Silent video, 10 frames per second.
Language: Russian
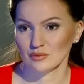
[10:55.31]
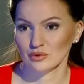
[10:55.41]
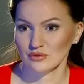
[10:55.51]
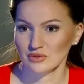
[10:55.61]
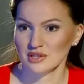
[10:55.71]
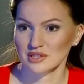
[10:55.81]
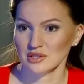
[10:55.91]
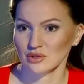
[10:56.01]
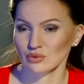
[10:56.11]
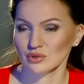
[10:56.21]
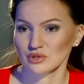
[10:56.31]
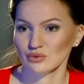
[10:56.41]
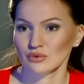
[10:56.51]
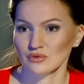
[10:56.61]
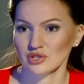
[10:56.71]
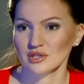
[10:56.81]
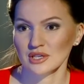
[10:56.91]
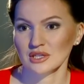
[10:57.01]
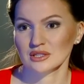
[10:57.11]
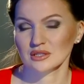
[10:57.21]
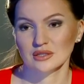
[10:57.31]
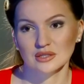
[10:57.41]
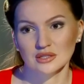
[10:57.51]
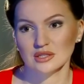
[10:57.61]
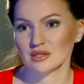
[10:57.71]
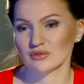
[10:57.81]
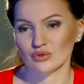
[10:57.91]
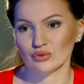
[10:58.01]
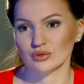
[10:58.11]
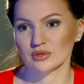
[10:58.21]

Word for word: Вот вы для себя такую категорию вычленяете? Детей, взрослых?